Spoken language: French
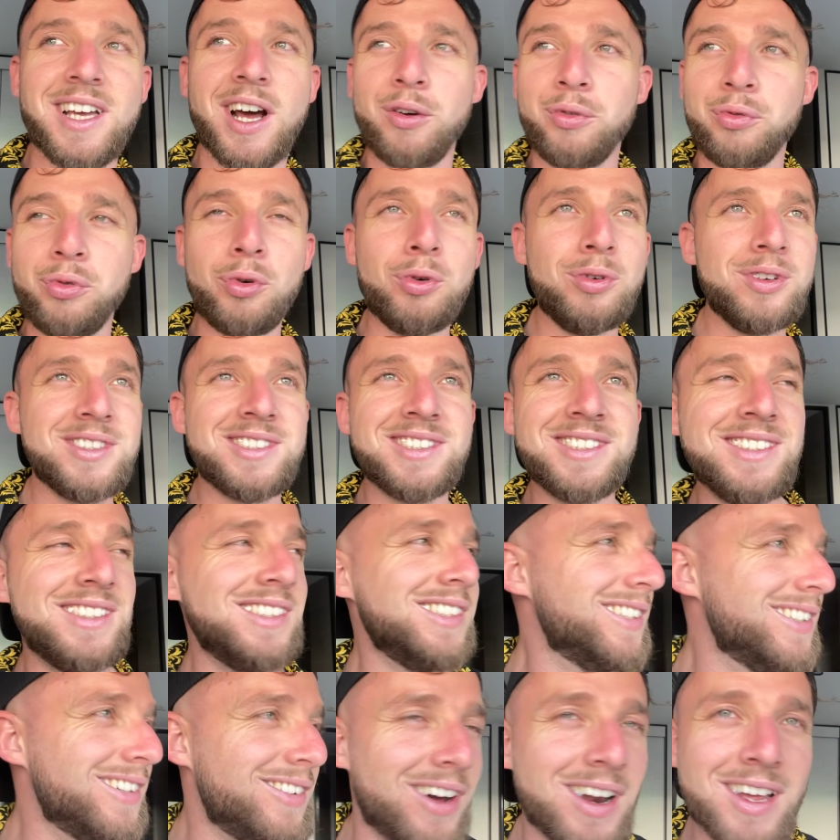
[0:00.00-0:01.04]
a le feu ici,
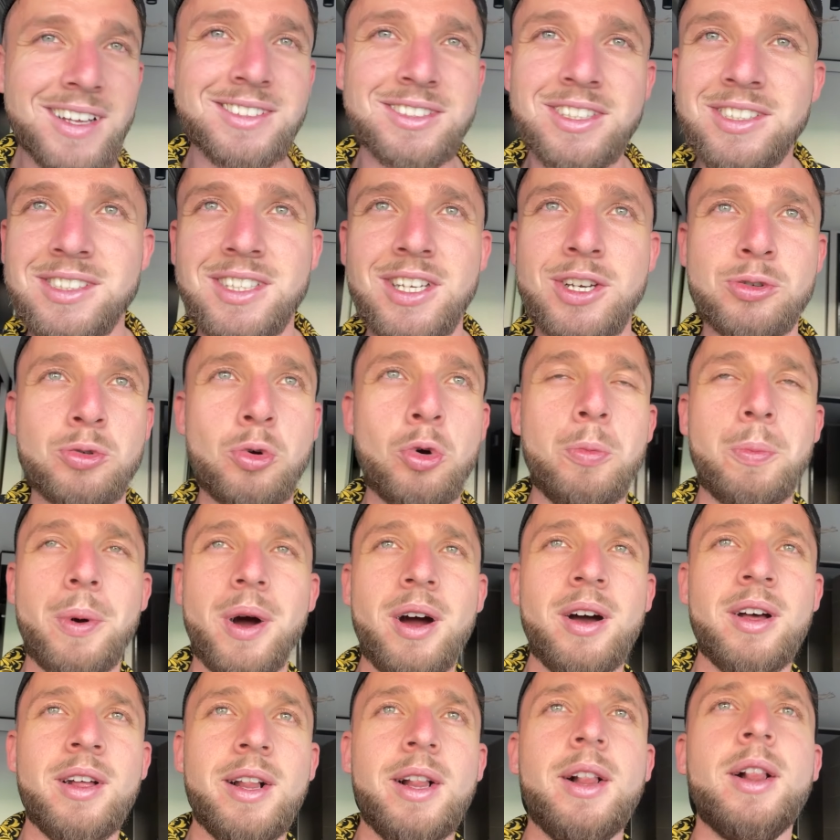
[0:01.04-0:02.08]
voilà, si c'est chaud ou pas.